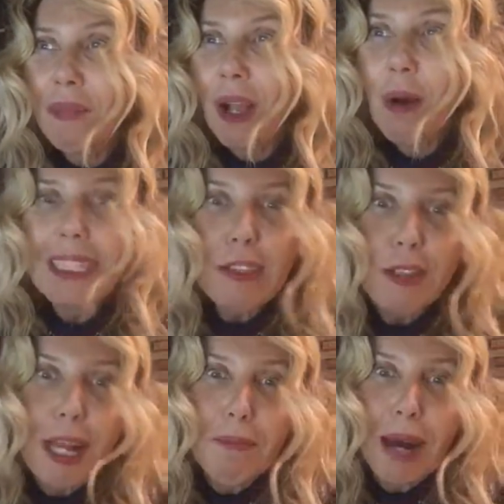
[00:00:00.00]
Guardando
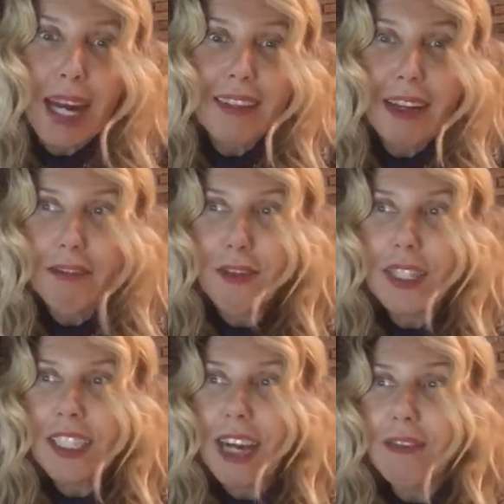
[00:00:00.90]
parte la
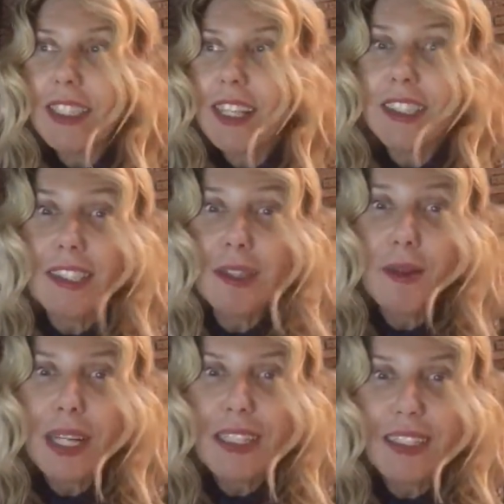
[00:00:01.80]
follia vide
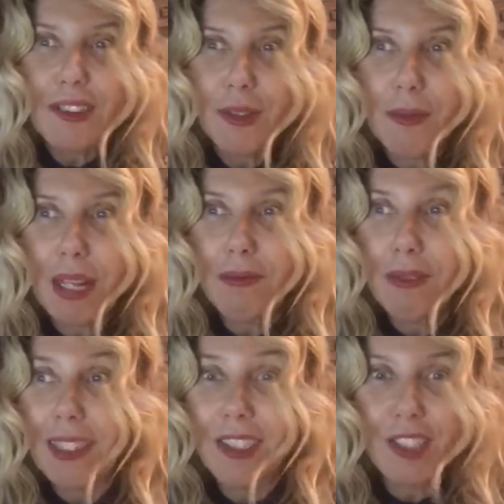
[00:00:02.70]
l'insicurezza sopra
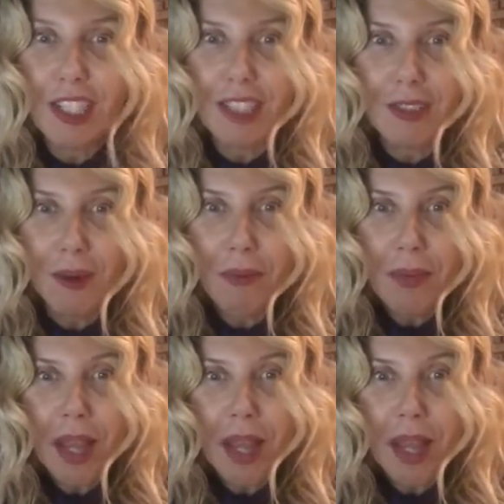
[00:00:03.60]
un recinto,